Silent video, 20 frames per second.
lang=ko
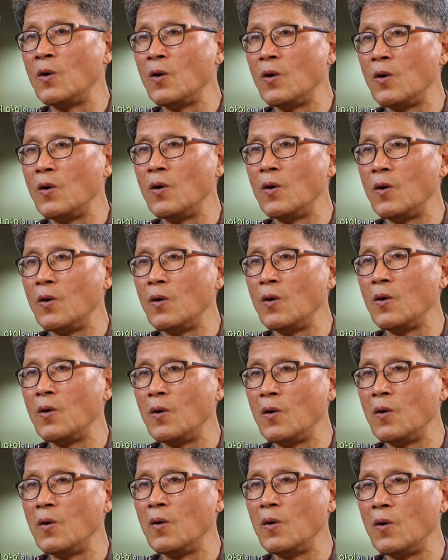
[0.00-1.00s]
음.
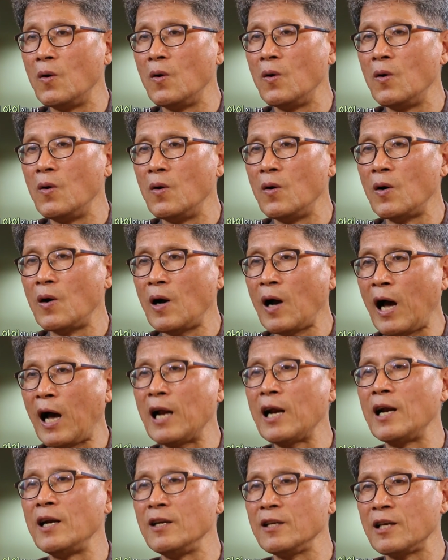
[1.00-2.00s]

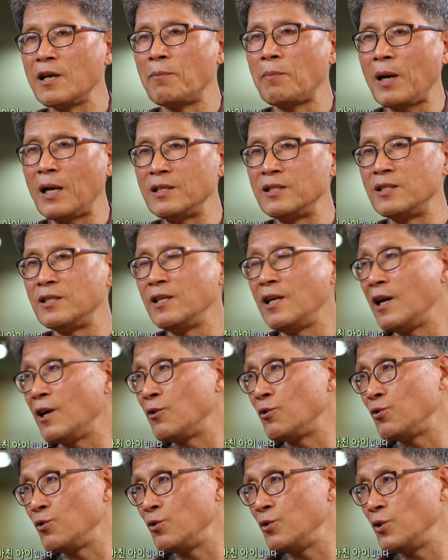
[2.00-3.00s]
하나님께 바친
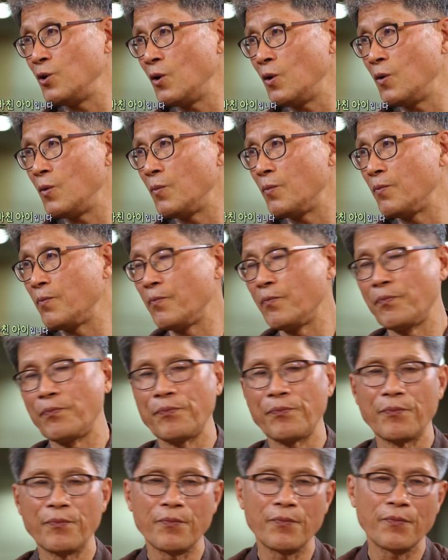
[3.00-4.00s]
애거든요. 음.